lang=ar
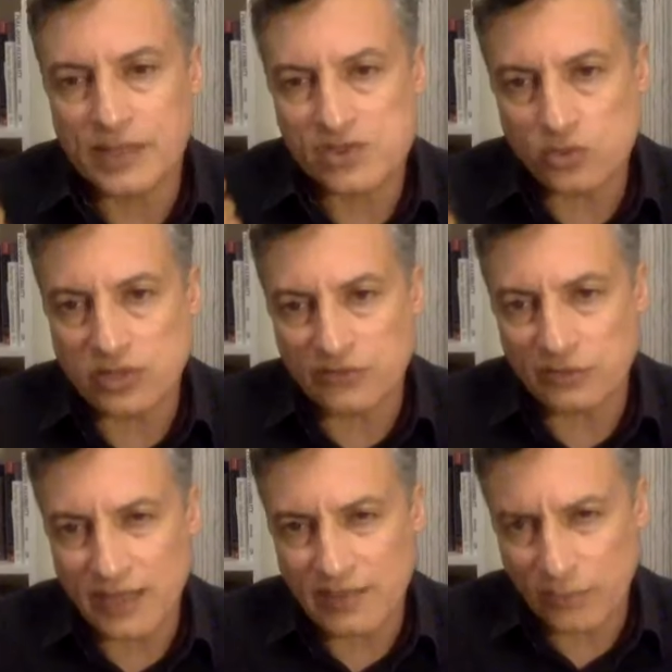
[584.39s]
السلطه
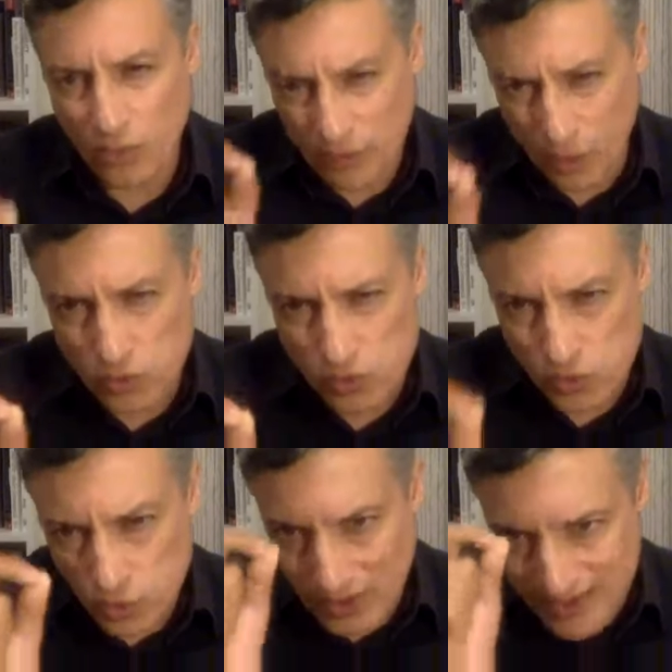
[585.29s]
في المغرب
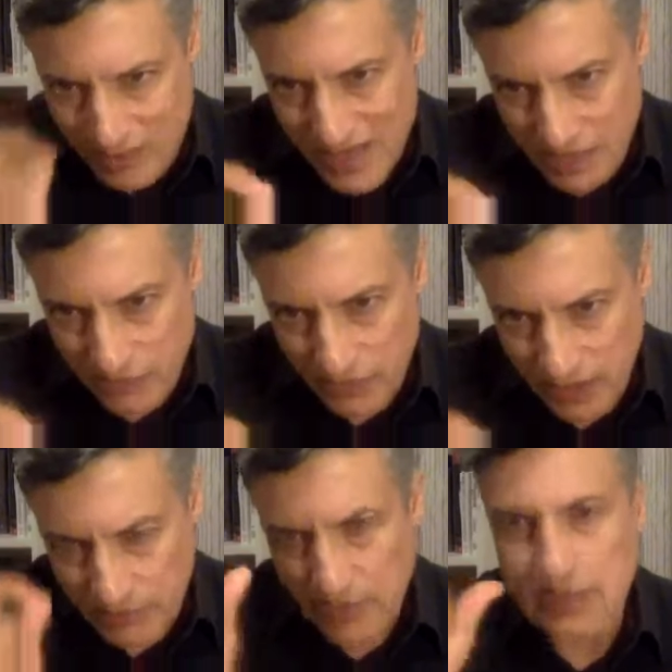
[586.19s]
وبالخصوص صوره الملك في
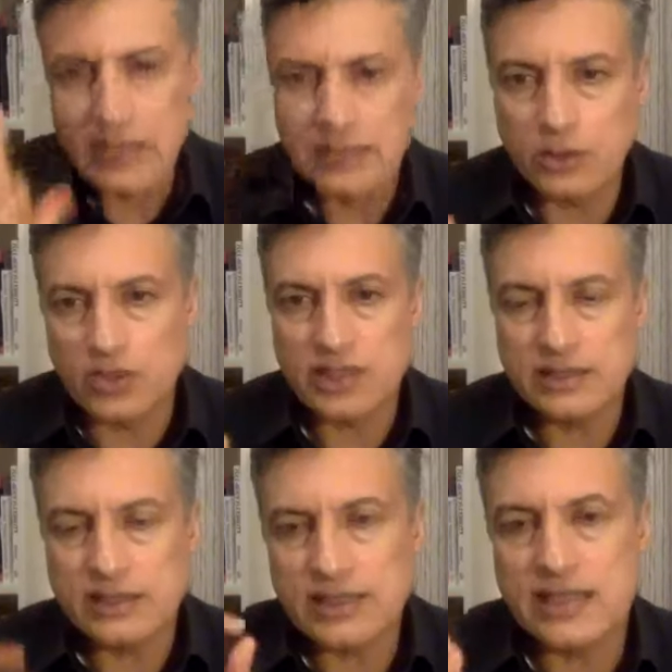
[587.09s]
المغرب
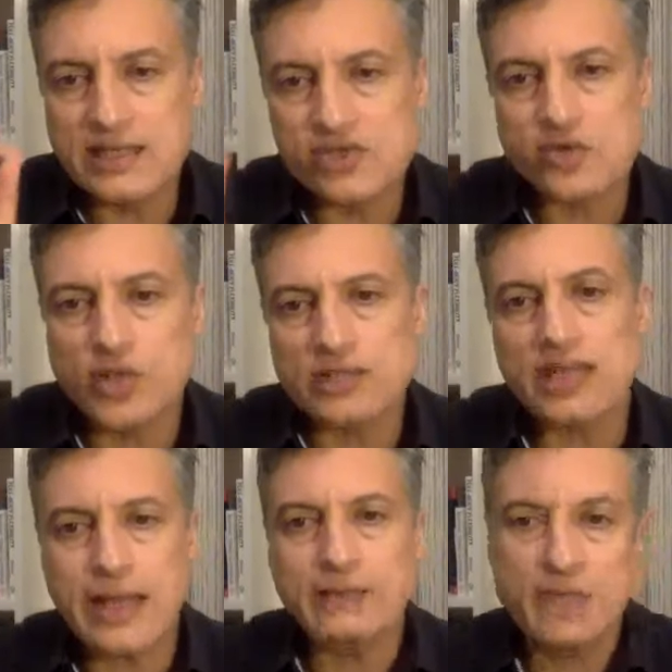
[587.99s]
دوليا اللي هي الصوره
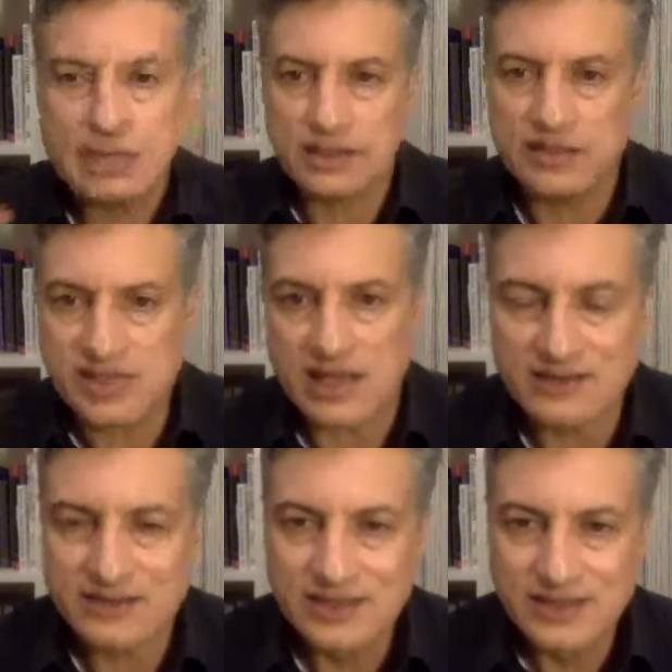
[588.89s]
ديال حامي النساء